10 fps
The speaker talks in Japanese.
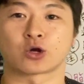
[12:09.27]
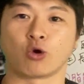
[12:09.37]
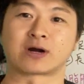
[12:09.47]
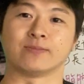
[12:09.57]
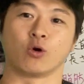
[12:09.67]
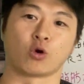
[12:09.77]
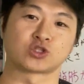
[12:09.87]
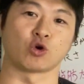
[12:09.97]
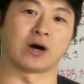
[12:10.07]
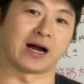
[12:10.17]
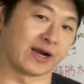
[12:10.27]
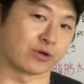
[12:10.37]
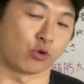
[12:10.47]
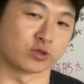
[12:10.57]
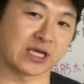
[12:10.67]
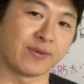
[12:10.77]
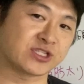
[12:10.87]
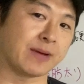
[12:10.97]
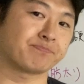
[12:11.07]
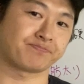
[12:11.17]
今回もご視聴ありがとうございま
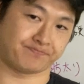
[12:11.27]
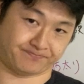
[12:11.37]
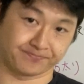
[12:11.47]
した。